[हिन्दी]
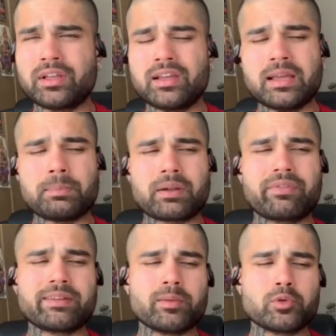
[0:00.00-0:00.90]
पर फिर
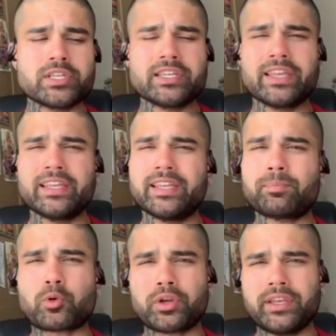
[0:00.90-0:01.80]
भी मुझे ये
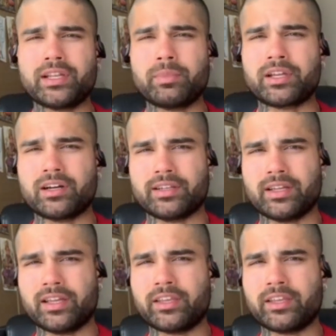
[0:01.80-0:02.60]
प्रोटीन अभी खाना है